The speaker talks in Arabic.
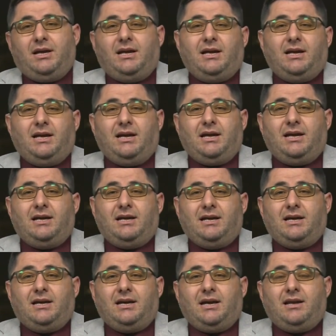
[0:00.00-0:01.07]
آه،
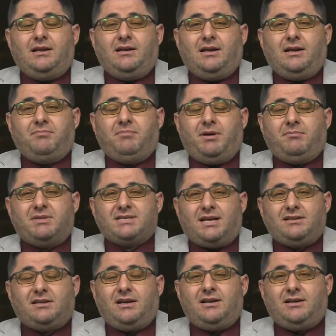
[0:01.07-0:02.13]
آه، مصادر